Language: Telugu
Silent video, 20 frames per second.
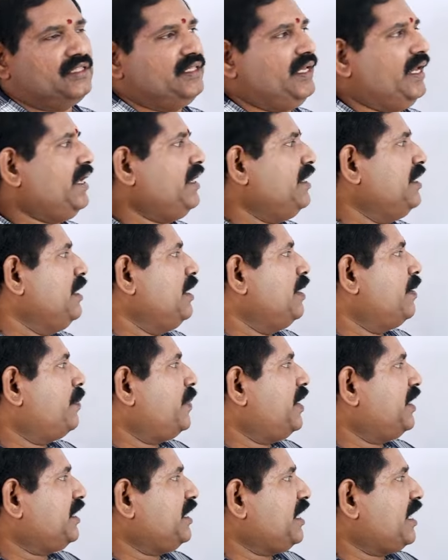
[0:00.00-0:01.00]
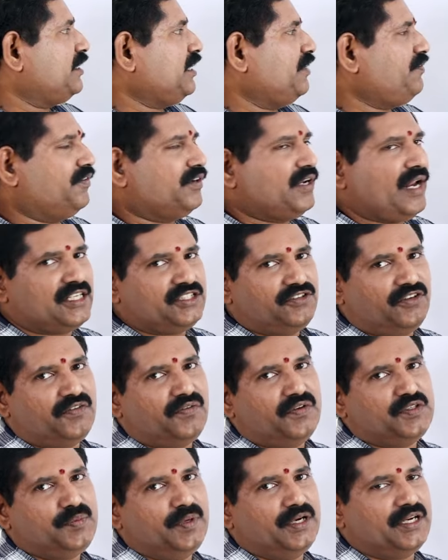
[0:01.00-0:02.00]
వెళ్తే మనకి అదే ఫిఫ్టీ ల్యాక్స్
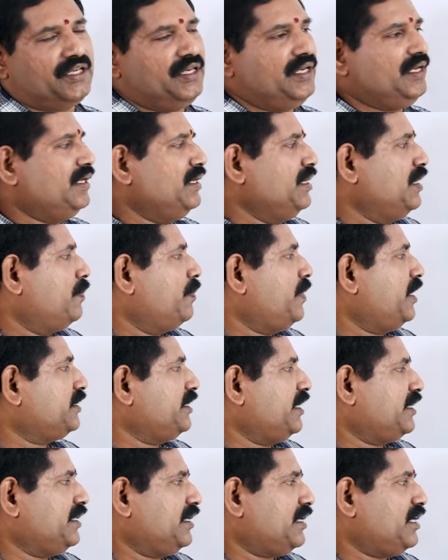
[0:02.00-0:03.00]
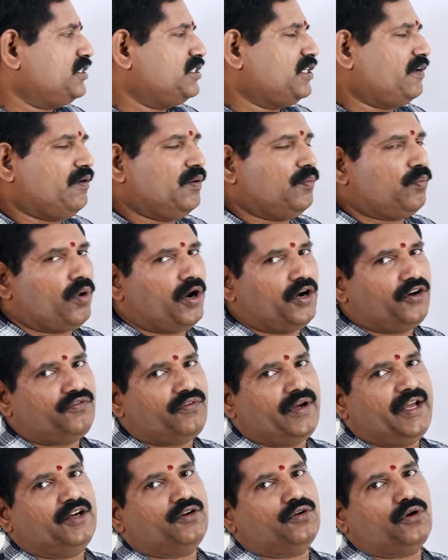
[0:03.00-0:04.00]
ఇన్వెస్ట్మెంట్కి మనకి దగ్గర దగ్గర సెవెన్ పాయింట్
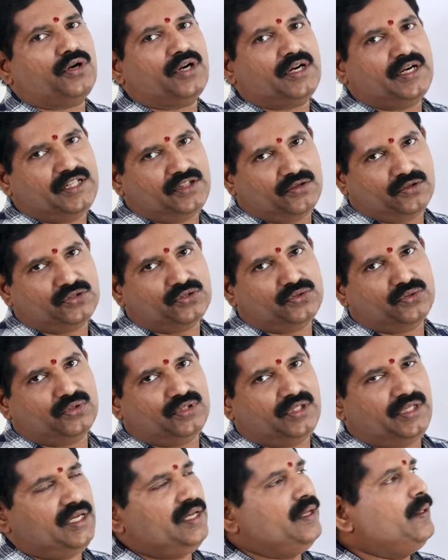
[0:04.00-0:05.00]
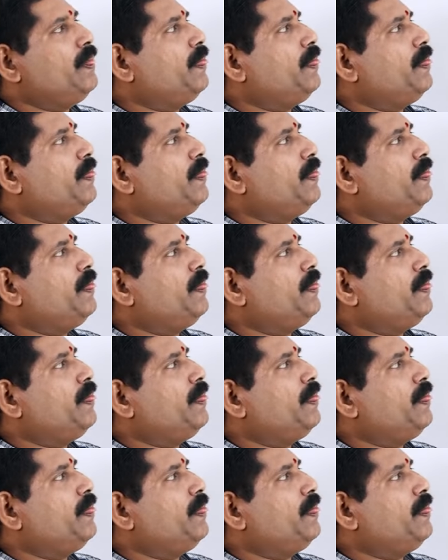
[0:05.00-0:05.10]
ఫైవ్ క్రోర్ అనేది వస్తుంది